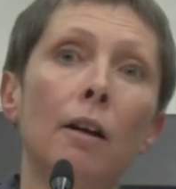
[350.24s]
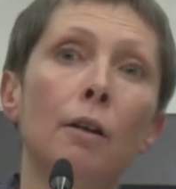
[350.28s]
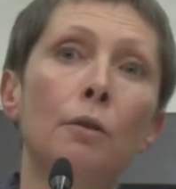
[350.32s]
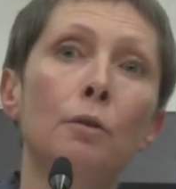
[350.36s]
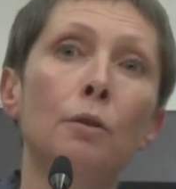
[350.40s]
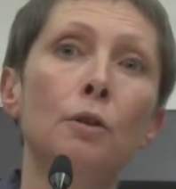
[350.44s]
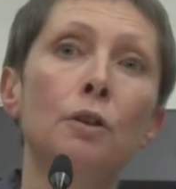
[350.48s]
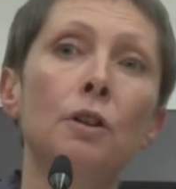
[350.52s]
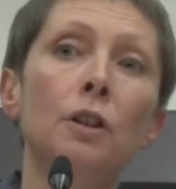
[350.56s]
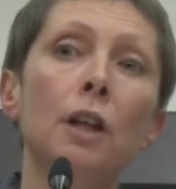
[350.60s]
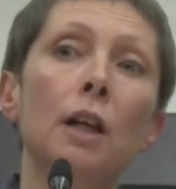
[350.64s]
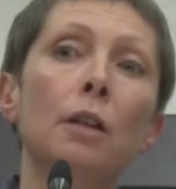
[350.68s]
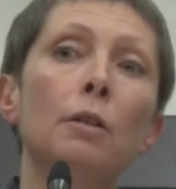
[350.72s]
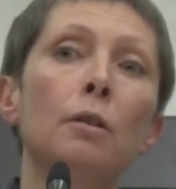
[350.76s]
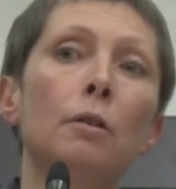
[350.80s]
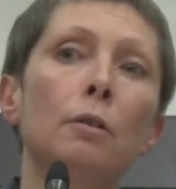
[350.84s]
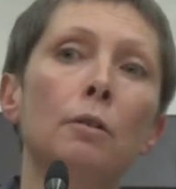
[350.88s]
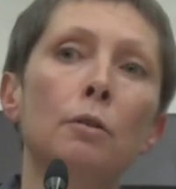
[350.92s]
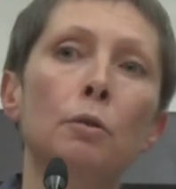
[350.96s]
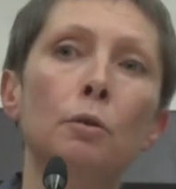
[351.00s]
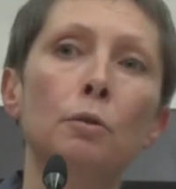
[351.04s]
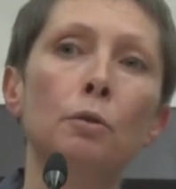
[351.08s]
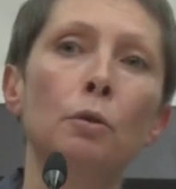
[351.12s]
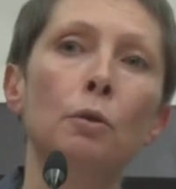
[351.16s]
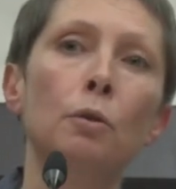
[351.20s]
le
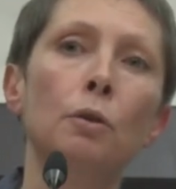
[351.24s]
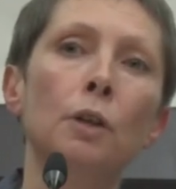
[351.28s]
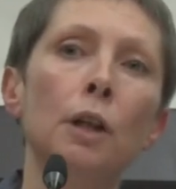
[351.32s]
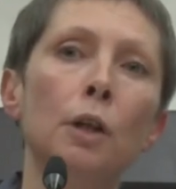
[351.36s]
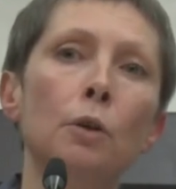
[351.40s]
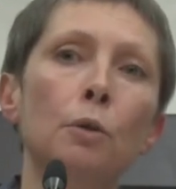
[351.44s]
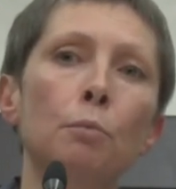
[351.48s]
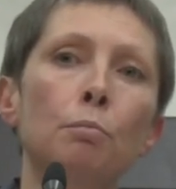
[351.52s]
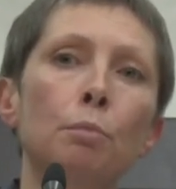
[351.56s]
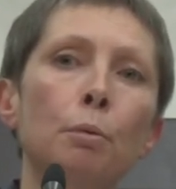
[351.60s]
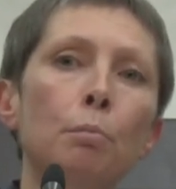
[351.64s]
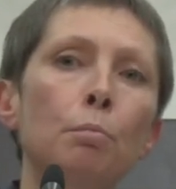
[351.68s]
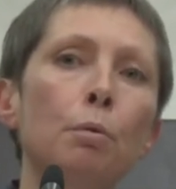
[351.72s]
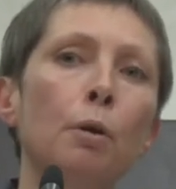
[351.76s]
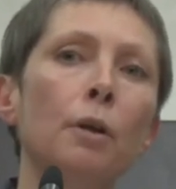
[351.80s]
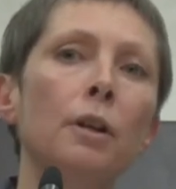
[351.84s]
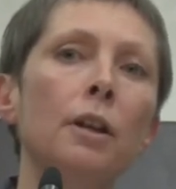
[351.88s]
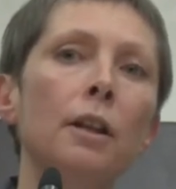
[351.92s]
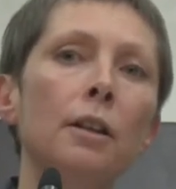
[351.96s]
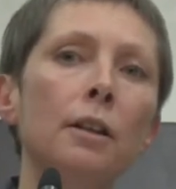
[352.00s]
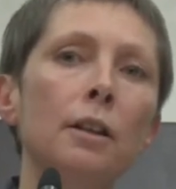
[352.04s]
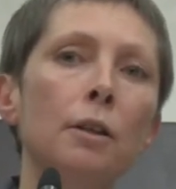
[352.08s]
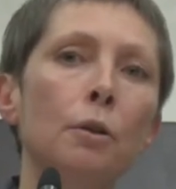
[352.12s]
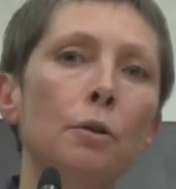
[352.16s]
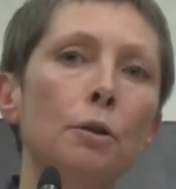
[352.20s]
Tchad, contre lequel on ne peut plus
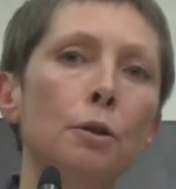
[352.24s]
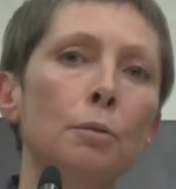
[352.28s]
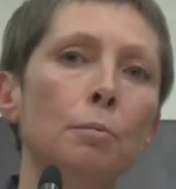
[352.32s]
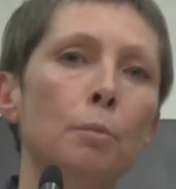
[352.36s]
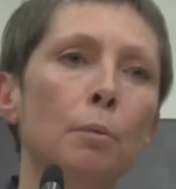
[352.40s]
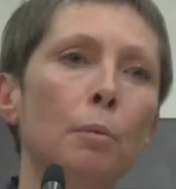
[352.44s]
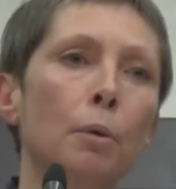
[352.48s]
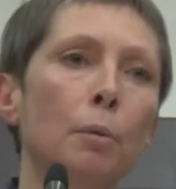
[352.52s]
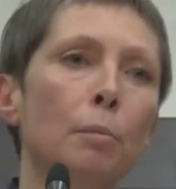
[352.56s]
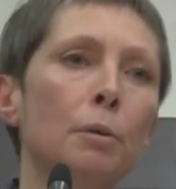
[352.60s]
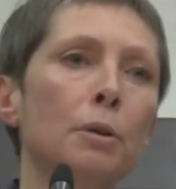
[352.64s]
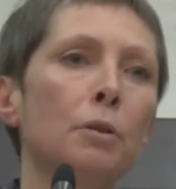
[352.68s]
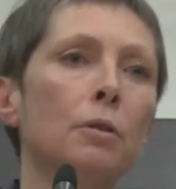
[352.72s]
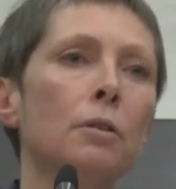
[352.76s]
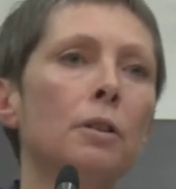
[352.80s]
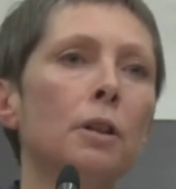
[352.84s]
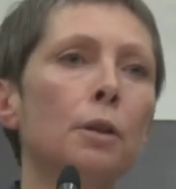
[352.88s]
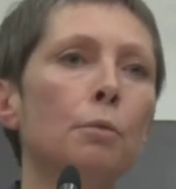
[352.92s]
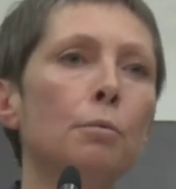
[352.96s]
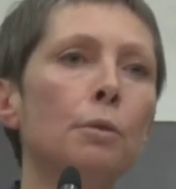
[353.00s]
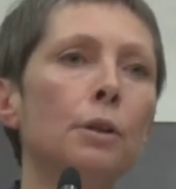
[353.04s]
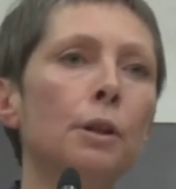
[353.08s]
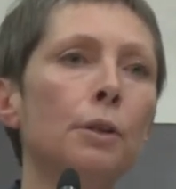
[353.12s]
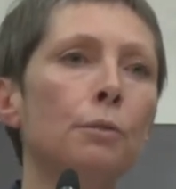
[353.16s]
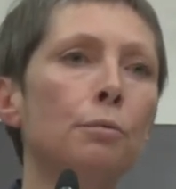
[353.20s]
rien dire en ce moment, parce que
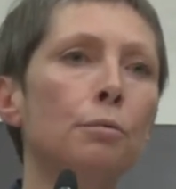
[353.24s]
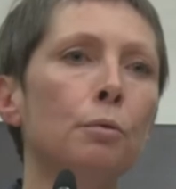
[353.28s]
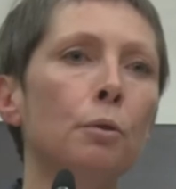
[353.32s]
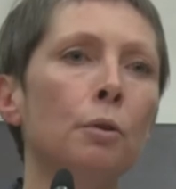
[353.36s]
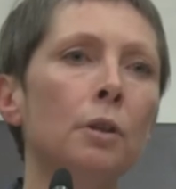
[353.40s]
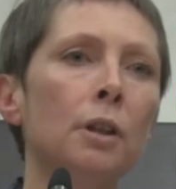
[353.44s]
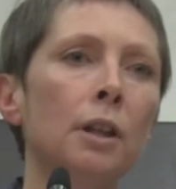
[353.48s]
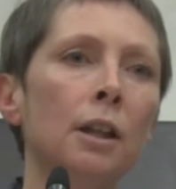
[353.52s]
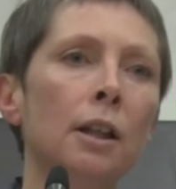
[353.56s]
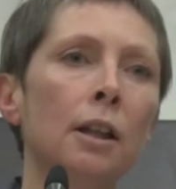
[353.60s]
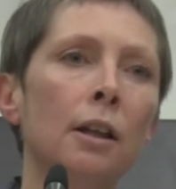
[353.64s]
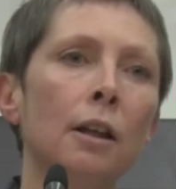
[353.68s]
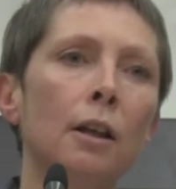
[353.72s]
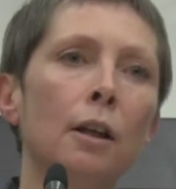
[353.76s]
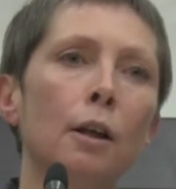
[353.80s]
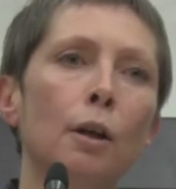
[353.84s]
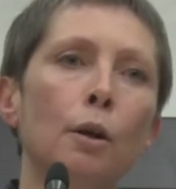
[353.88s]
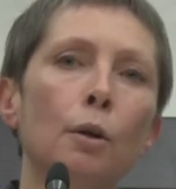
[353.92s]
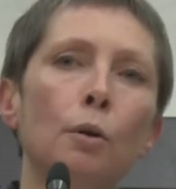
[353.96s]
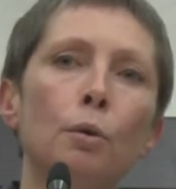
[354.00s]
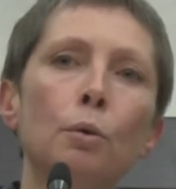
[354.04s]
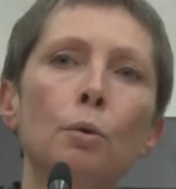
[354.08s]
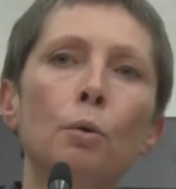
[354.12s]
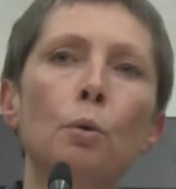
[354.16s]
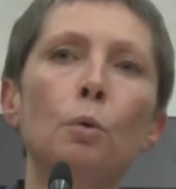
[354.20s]
c'est lui qui fournit
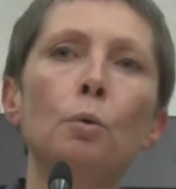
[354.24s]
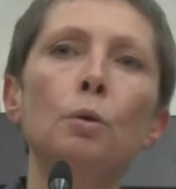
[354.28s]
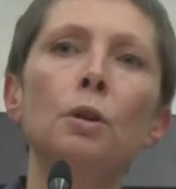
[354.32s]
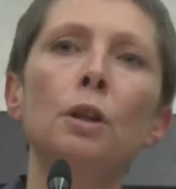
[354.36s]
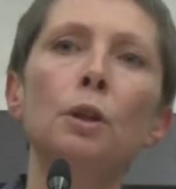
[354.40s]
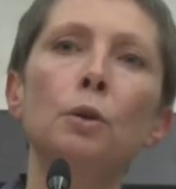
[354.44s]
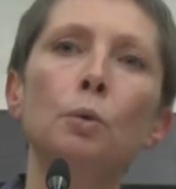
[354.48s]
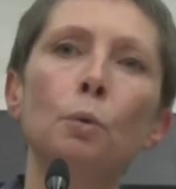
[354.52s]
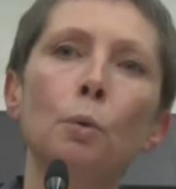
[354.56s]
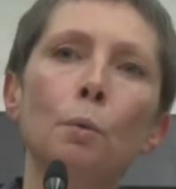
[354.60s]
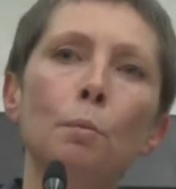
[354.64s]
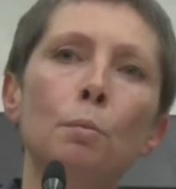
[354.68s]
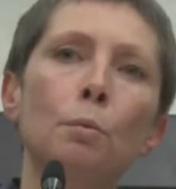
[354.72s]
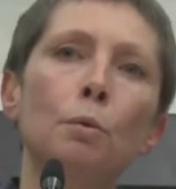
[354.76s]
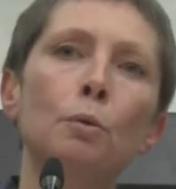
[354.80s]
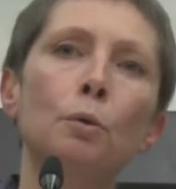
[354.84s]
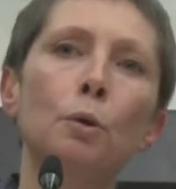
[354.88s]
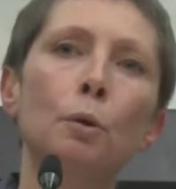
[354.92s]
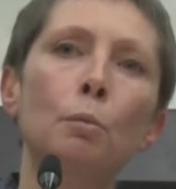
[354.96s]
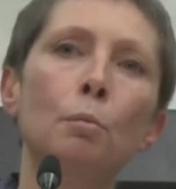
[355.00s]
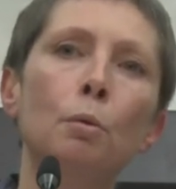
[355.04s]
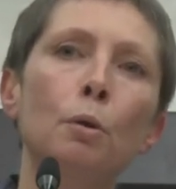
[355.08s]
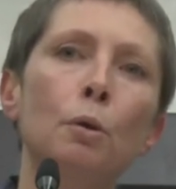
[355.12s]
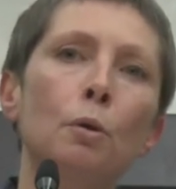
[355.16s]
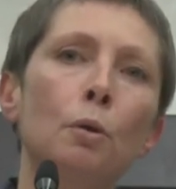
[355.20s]
le gros des troupes
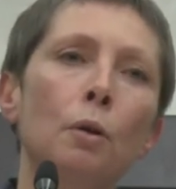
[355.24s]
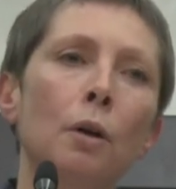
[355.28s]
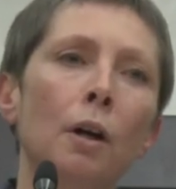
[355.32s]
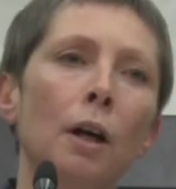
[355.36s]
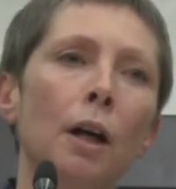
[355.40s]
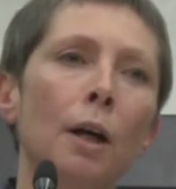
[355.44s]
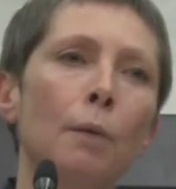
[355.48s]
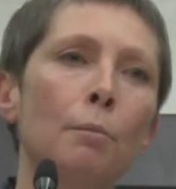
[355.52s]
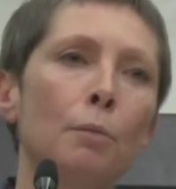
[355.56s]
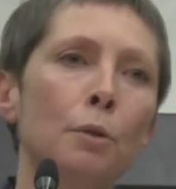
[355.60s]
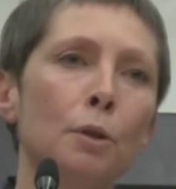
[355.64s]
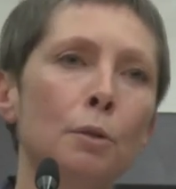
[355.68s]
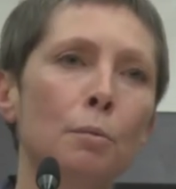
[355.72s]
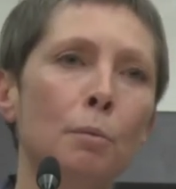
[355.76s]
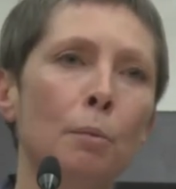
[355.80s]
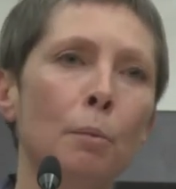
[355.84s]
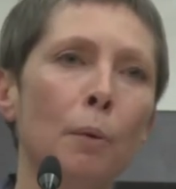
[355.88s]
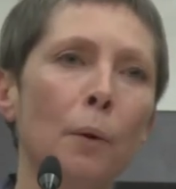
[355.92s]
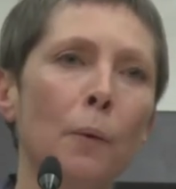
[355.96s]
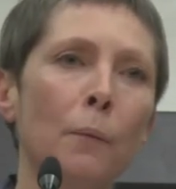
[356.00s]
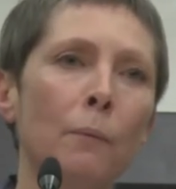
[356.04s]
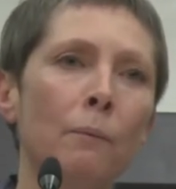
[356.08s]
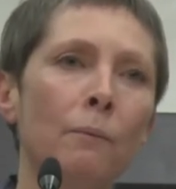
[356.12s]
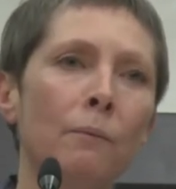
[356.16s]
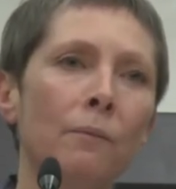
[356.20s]
contre Boko Haram en ce
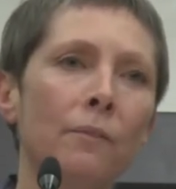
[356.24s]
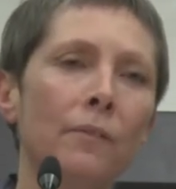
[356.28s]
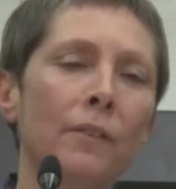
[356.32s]
moment.